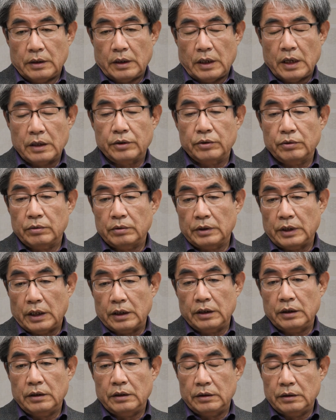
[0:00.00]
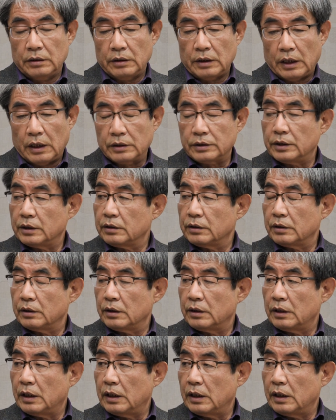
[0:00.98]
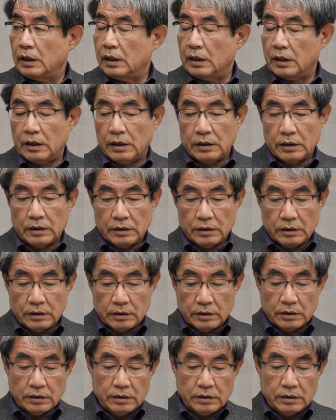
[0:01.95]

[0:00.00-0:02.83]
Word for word: 학교를 다니는 학생들이나 네네.